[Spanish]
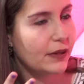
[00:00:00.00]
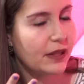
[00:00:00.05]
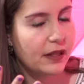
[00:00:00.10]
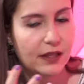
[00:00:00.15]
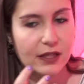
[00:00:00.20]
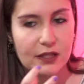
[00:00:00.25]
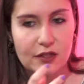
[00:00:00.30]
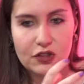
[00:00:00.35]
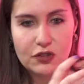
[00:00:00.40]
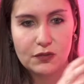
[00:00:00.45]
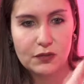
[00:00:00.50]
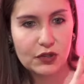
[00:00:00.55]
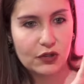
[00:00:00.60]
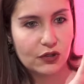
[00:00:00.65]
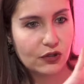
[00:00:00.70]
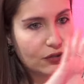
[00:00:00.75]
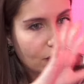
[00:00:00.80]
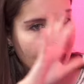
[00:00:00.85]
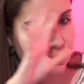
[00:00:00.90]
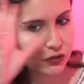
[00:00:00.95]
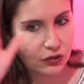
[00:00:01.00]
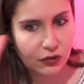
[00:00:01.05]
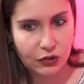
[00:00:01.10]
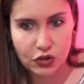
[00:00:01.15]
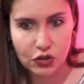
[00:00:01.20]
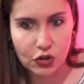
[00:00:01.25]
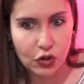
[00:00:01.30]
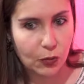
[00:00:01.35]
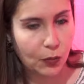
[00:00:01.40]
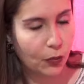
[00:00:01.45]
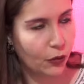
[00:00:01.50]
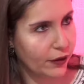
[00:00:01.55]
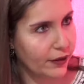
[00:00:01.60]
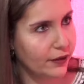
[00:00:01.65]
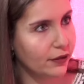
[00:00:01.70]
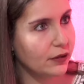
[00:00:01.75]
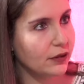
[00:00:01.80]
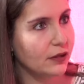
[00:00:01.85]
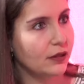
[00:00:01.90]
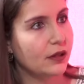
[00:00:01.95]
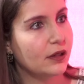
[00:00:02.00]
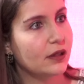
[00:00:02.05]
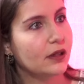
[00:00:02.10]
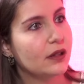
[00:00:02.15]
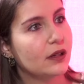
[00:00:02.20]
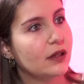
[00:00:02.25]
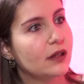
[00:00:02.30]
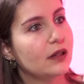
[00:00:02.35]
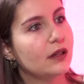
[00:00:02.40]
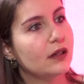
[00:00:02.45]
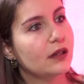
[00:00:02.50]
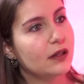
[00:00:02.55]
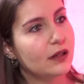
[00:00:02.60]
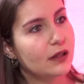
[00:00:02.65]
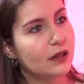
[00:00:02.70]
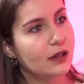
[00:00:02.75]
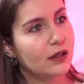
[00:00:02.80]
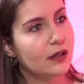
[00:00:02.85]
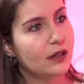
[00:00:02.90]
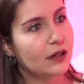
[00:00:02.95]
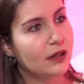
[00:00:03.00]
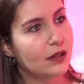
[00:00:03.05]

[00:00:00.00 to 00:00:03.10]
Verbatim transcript: Decías, Dios mío, yo con esto no puedo. A mí, la